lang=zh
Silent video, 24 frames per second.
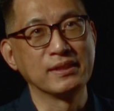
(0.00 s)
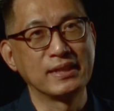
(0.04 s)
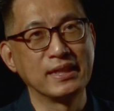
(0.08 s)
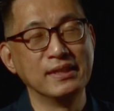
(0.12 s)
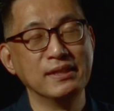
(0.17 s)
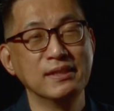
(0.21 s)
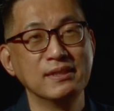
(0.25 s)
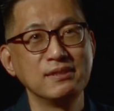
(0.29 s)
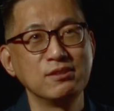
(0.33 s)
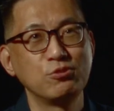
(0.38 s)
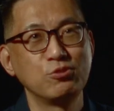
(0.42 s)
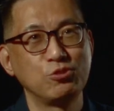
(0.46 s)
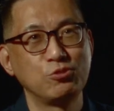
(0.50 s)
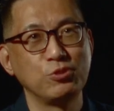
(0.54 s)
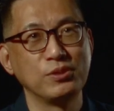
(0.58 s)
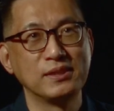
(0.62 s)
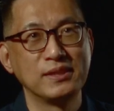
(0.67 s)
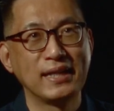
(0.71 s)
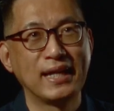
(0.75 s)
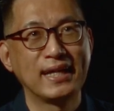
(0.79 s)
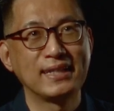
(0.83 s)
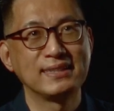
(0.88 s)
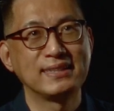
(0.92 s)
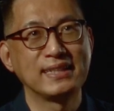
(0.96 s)
可能觉得
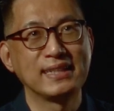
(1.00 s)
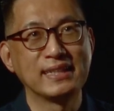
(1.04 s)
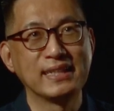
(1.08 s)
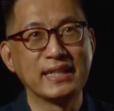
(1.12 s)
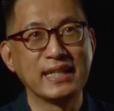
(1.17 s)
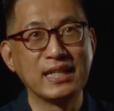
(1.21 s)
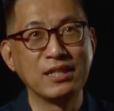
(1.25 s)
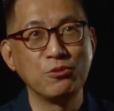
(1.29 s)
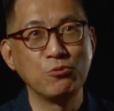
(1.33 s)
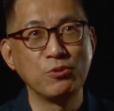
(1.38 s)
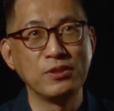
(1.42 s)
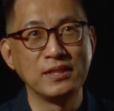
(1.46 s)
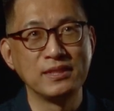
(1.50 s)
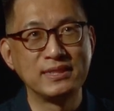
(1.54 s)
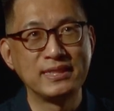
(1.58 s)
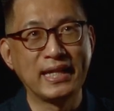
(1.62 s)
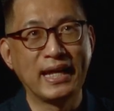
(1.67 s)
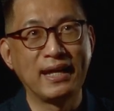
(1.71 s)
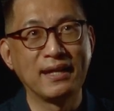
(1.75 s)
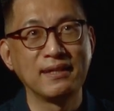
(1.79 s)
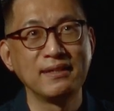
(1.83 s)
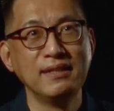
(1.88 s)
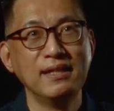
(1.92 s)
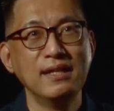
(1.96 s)
他是一个音乐
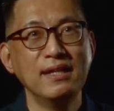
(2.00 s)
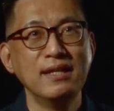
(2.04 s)
家，